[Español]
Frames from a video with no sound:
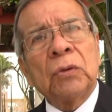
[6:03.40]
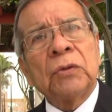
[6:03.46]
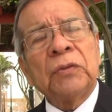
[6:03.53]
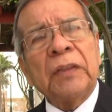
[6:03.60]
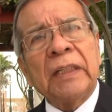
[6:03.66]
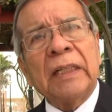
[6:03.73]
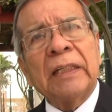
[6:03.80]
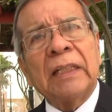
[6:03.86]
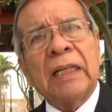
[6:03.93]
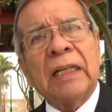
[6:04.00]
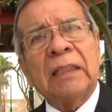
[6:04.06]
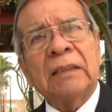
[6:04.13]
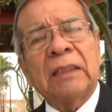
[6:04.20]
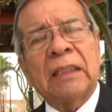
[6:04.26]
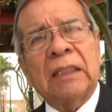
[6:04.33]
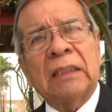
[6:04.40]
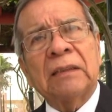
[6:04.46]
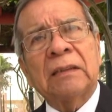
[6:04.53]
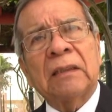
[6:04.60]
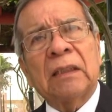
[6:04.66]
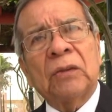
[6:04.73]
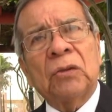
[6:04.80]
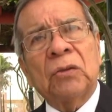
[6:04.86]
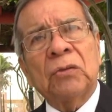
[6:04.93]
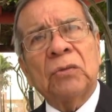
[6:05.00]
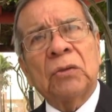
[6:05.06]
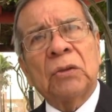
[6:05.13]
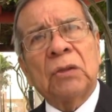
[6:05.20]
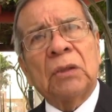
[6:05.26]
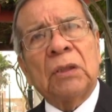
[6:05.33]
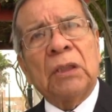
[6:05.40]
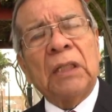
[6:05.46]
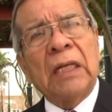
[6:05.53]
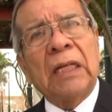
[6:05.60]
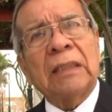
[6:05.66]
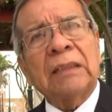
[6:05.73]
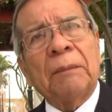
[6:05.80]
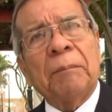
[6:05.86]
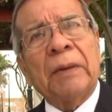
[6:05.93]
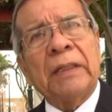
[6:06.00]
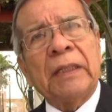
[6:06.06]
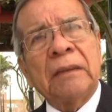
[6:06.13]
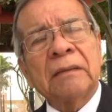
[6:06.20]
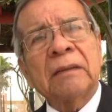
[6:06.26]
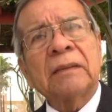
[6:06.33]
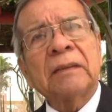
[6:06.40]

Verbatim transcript: sigue adelante, gracias a Dios, y las experiencias